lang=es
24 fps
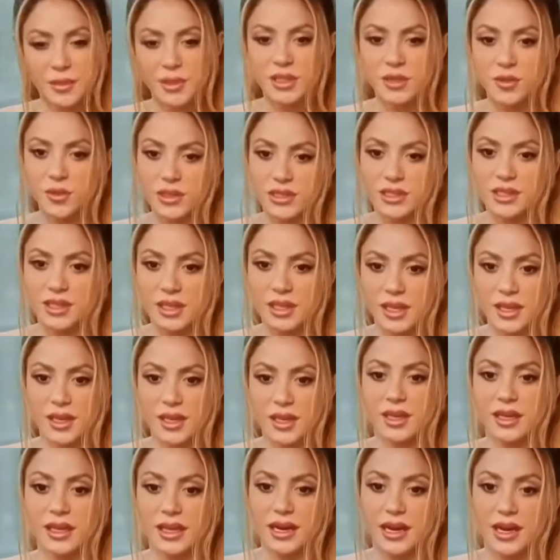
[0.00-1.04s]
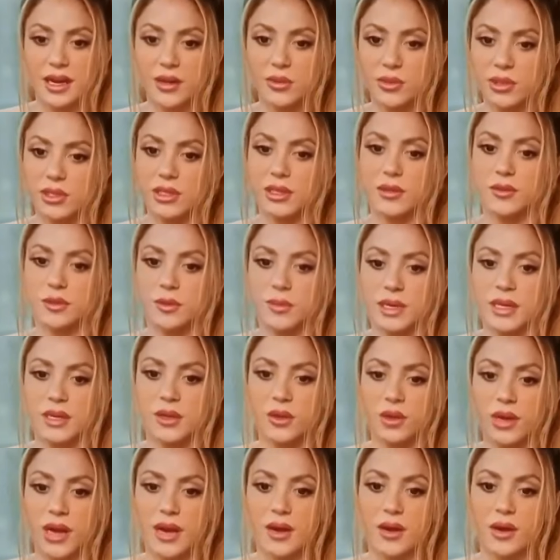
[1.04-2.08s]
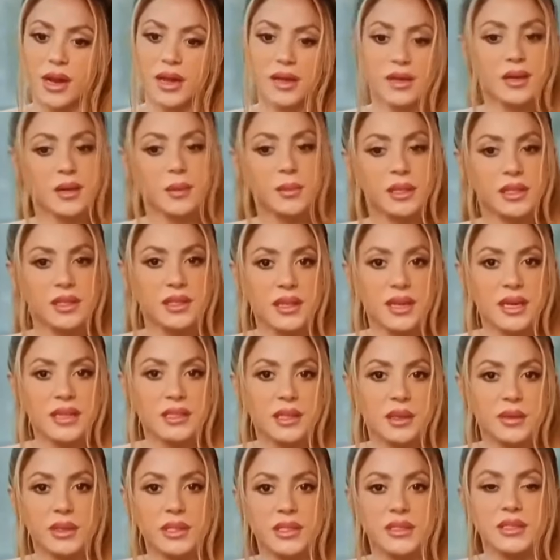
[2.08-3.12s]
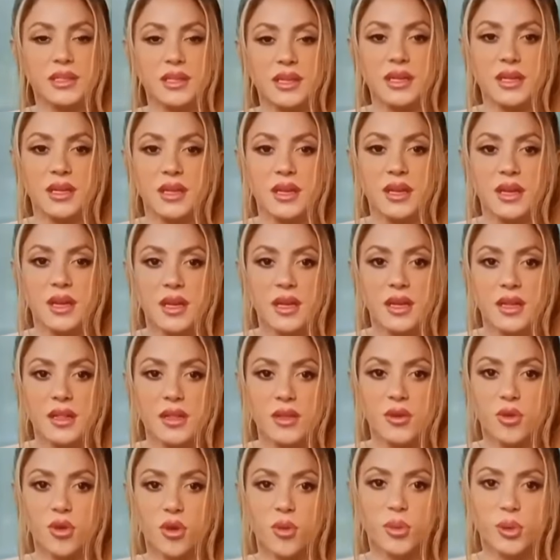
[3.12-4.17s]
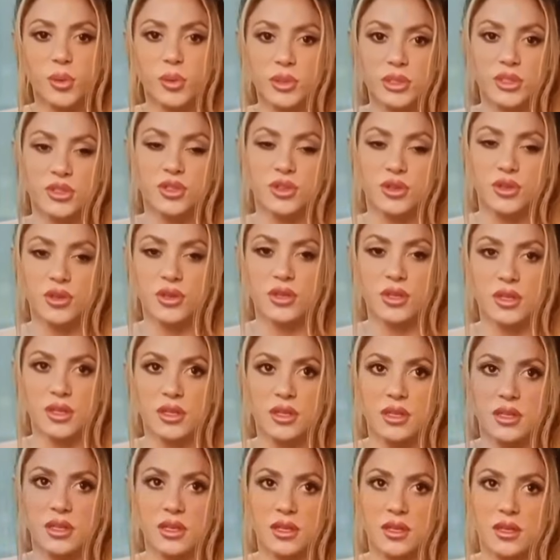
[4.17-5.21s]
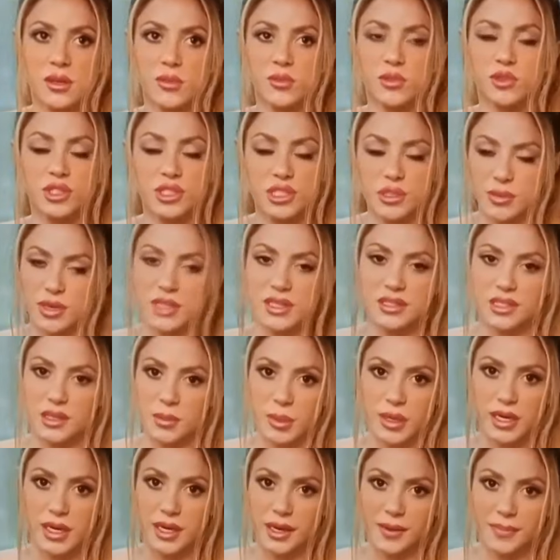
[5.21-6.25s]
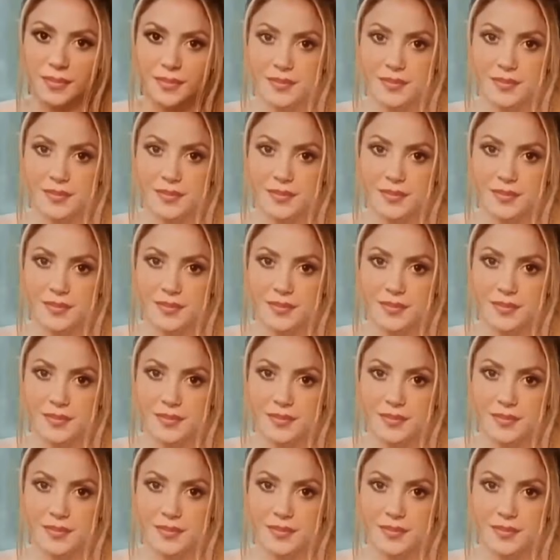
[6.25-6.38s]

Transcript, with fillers: Eh, y ahí me di cuenta que, que, era la única forma de lograrlo, era realmente a través de, un compromiso y de muchísima